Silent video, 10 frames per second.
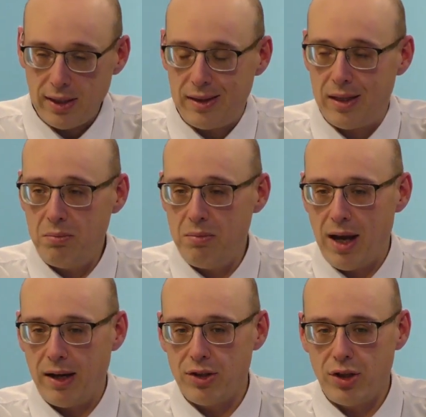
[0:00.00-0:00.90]
tym
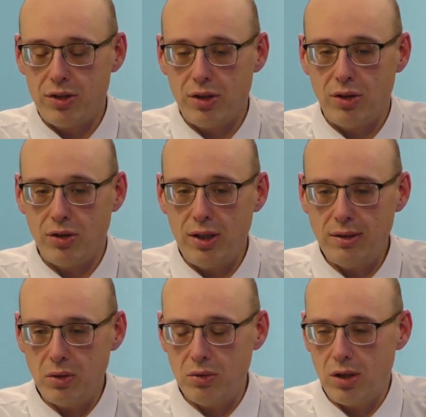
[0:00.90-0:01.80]
bardziej, że to nie
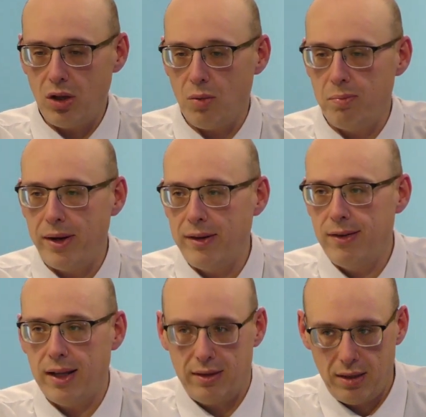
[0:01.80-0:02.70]
są tylko
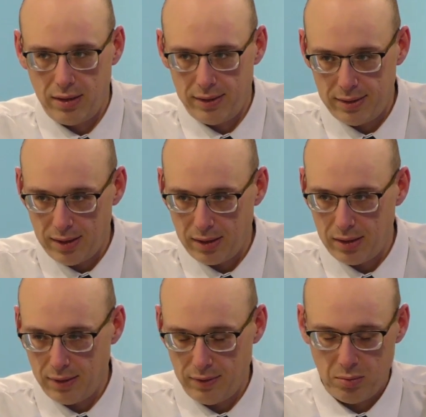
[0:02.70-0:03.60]
prywatne
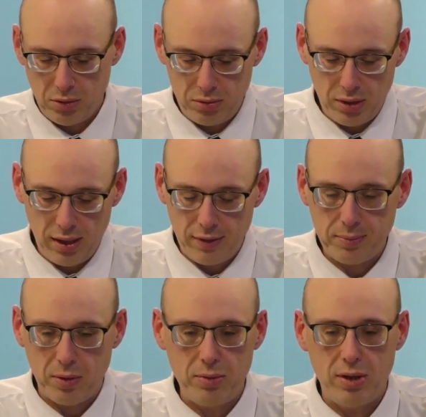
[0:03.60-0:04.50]
inicjatywy, bo tutaj jak
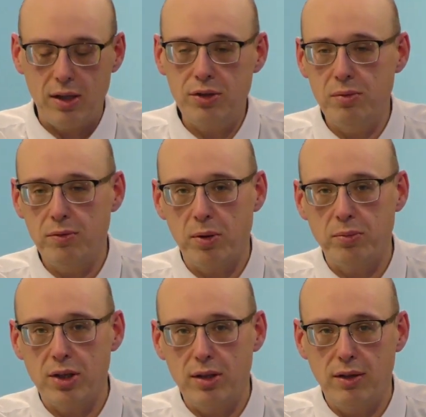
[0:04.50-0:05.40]
wspominaliśmy w
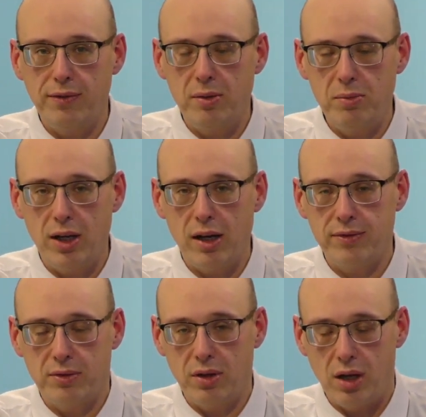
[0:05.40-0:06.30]
poprzednich
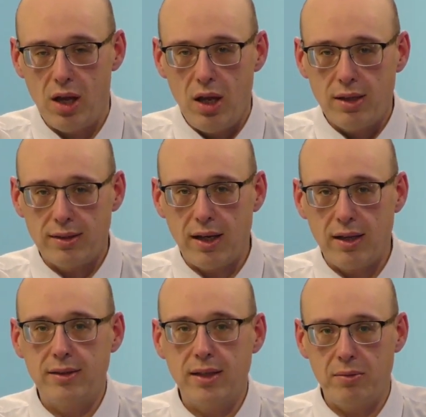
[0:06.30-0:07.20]
filmikach, w których
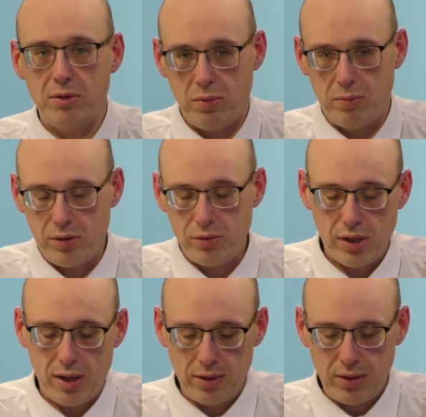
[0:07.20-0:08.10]
zachęcamy, bo
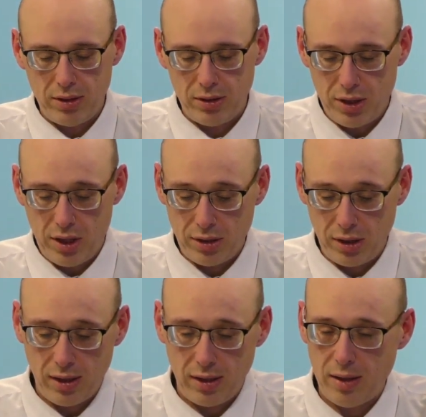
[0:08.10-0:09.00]
poruszamy
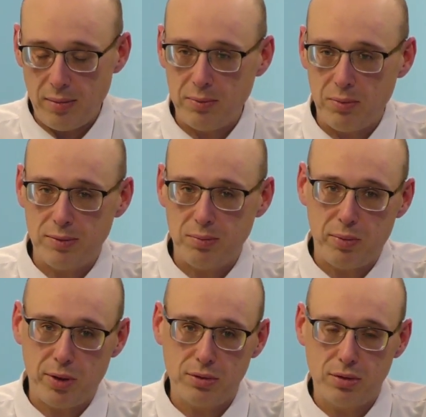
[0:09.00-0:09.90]
szerzej ten temat, bo jest
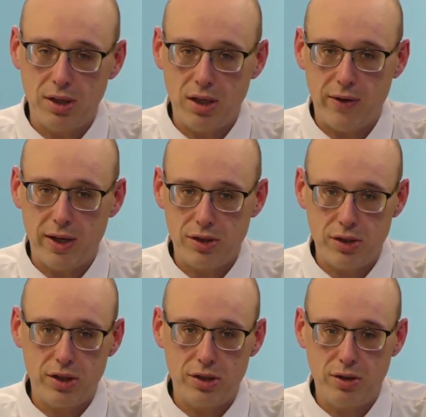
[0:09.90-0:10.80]
po prostu tyle
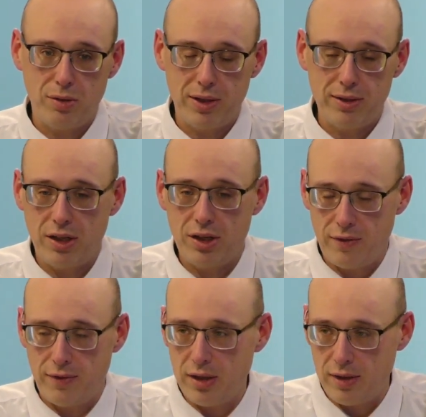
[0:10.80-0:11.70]
ważnych rzeczy do powiedzenia,
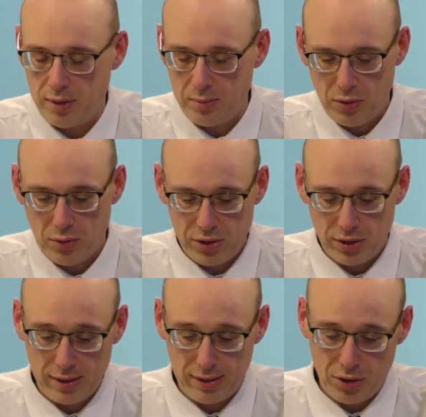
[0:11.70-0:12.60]
że w jednym filmiku by
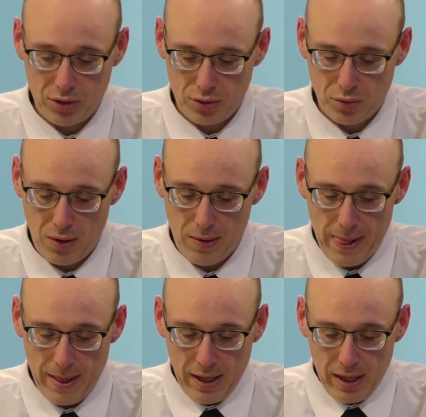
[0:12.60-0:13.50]
się nie zmieściło.
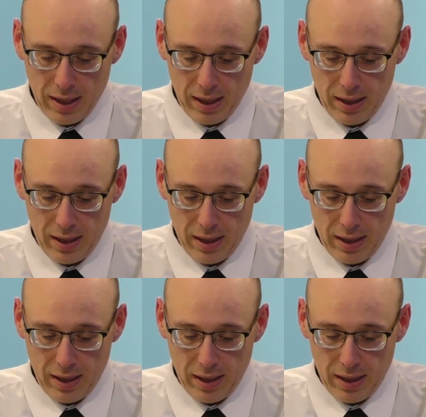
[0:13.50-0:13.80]
Eee,